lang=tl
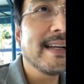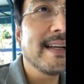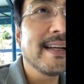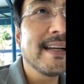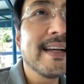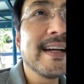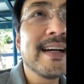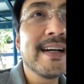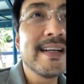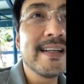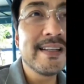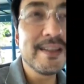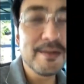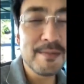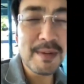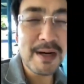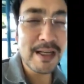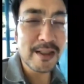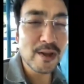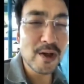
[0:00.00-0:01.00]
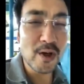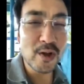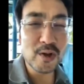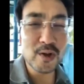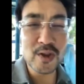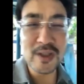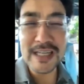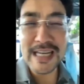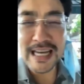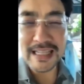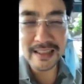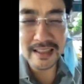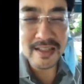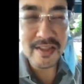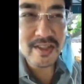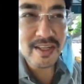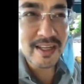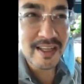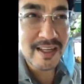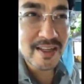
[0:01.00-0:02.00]
Yeah, yung mga doktor
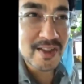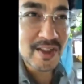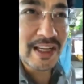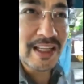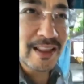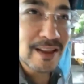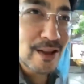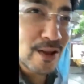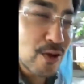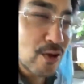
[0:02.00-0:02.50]
natin sa St.